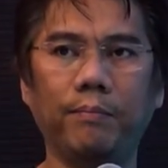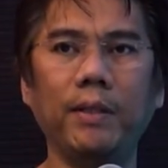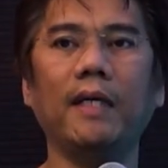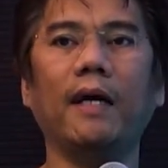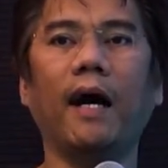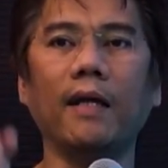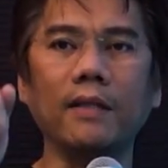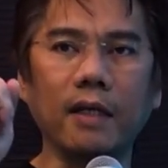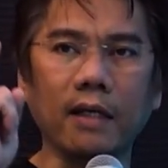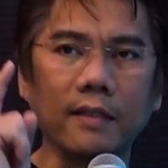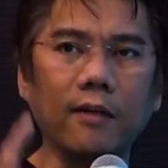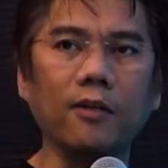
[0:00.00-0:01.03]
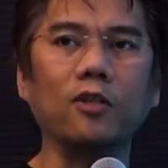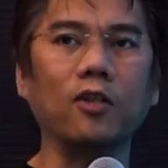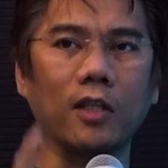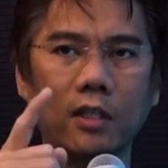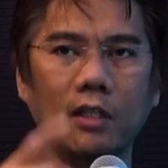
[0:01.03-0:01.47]
be under the
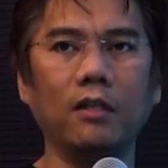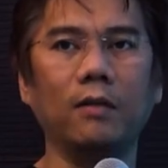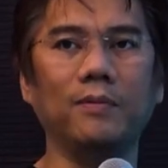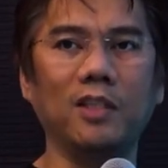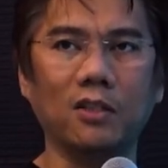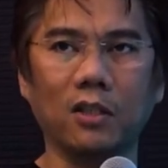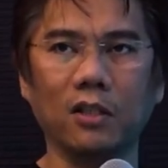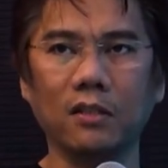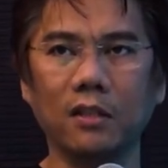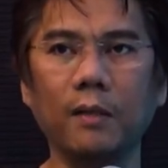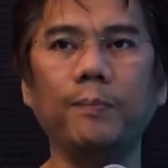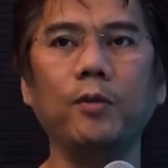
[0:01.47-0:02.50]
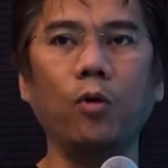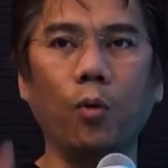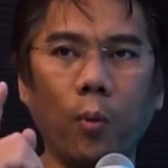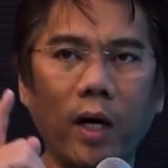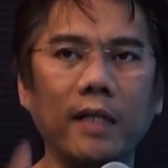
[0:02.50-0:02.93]
authority of Jesus if you
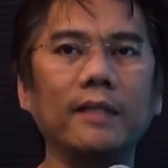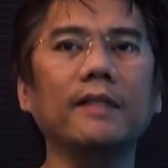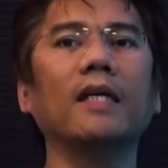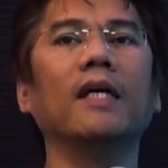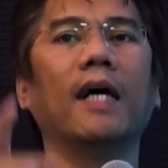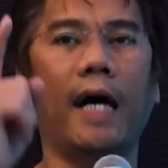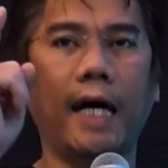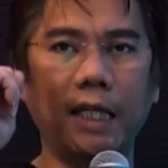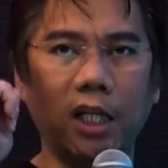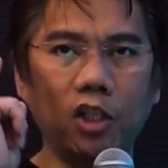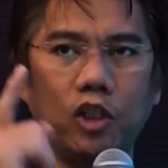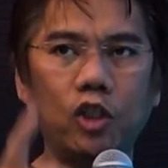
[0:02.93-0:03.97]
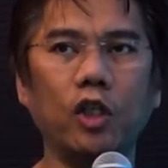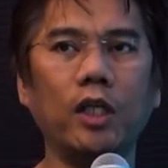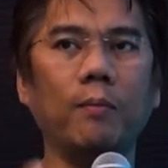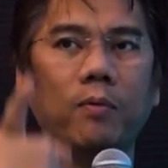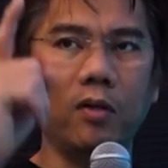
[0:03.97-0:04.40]
want an
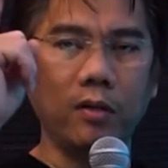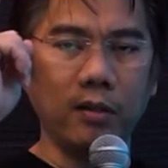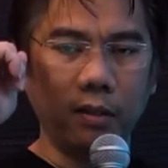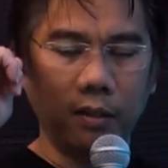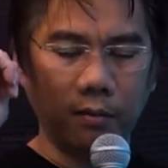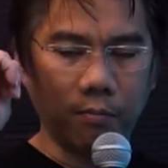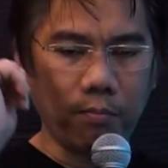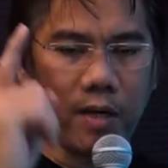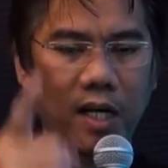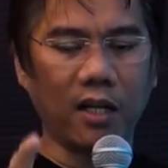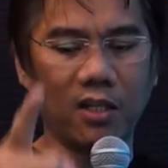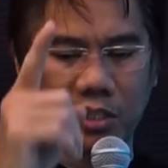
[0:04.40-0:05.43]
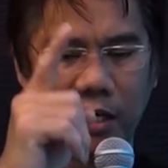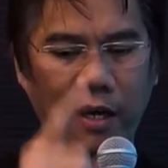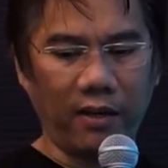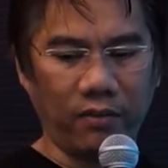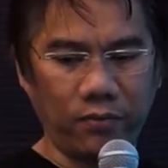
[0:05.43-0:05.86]
enjoyable marriage
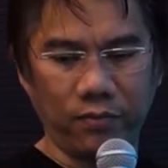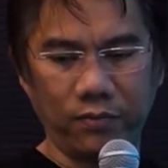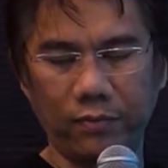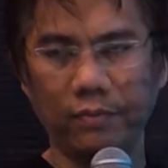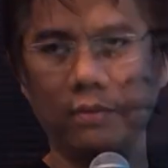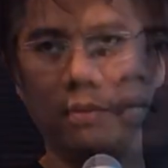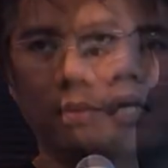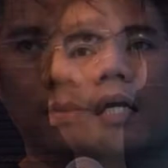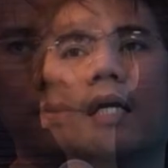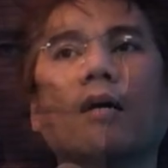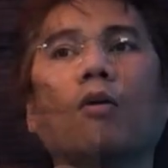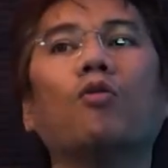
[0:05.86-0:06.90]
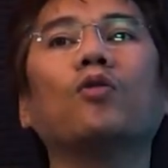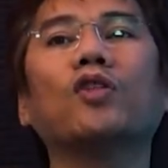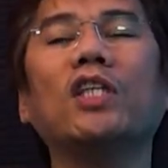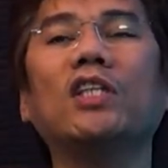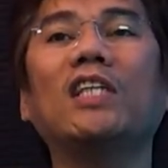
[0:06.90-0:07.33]
life. Kung
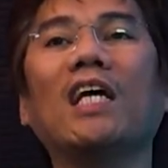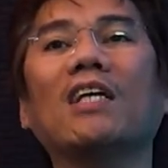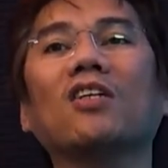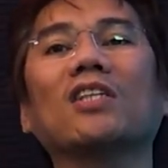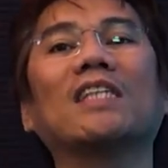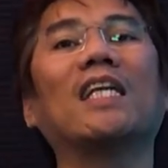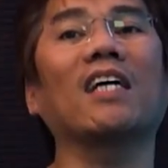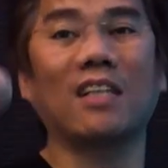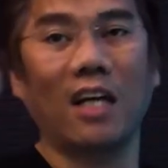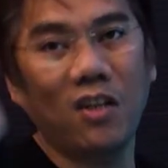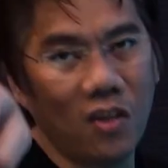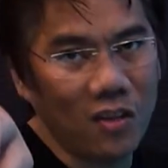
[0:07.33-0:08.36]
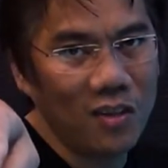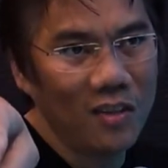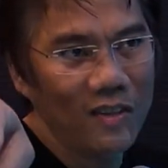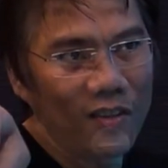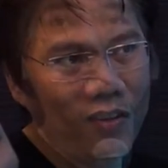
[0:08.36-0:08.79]
si Jesus nasa iyo,
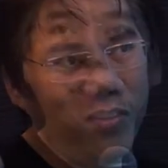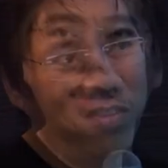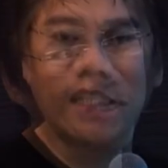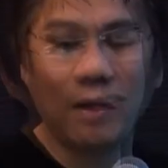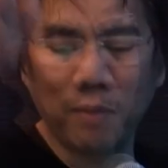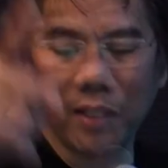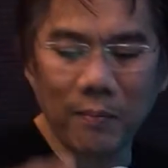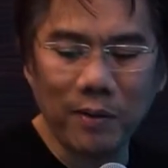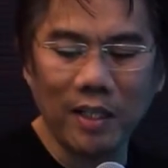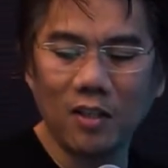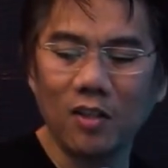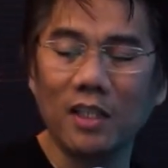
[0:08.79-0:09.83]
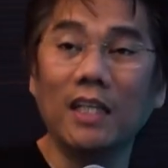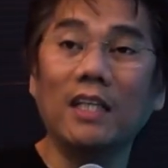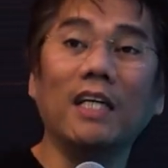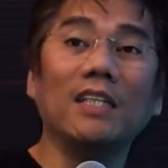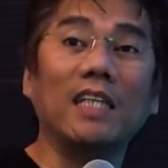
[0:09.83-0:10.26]
sabi ng Panginoon,
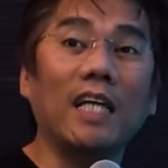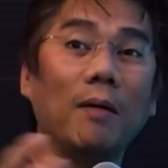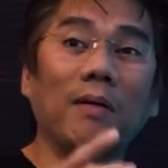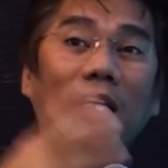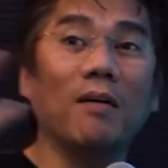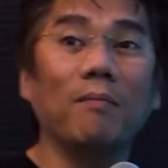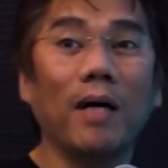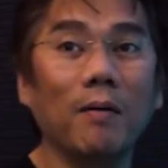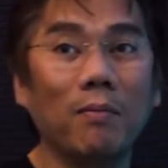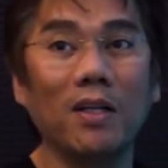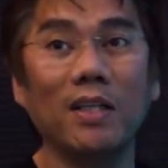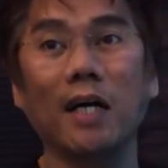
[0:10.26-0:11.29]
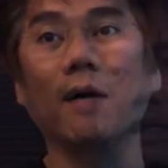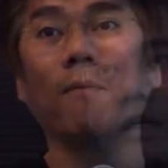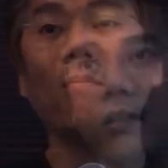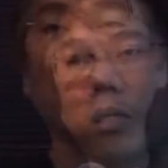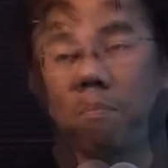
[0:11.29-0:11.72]
hindi sinabi ng Bible na
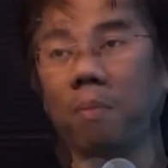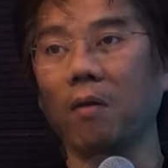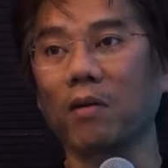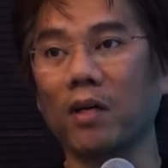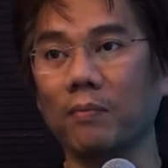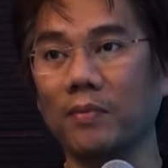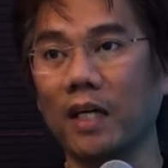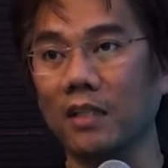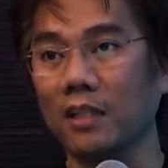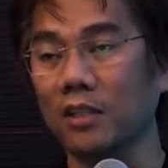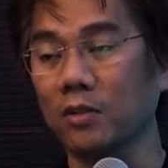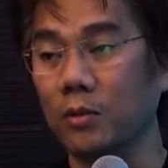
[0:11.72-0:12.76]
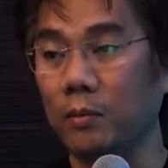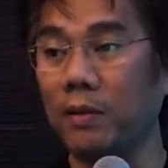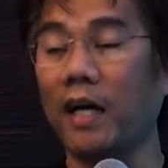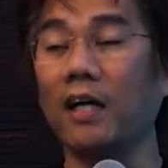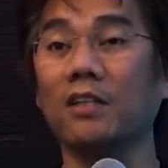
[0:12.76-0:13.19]
the power of darkness will
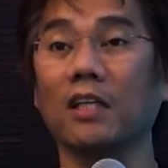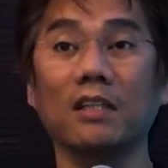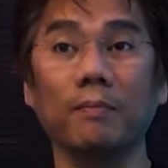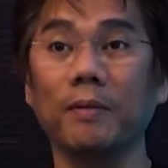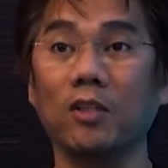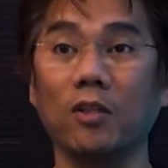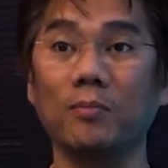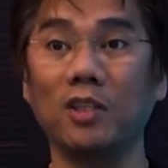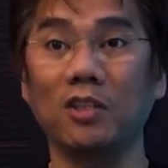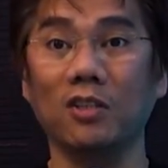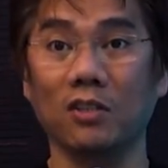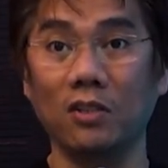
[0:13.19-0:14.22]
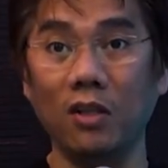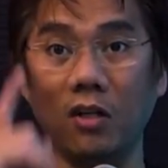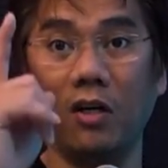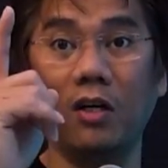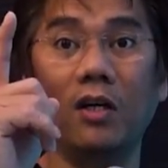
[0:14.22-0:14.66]
be under the feet of Jesus.
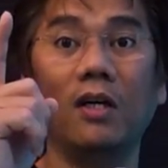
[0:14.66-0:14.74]
No.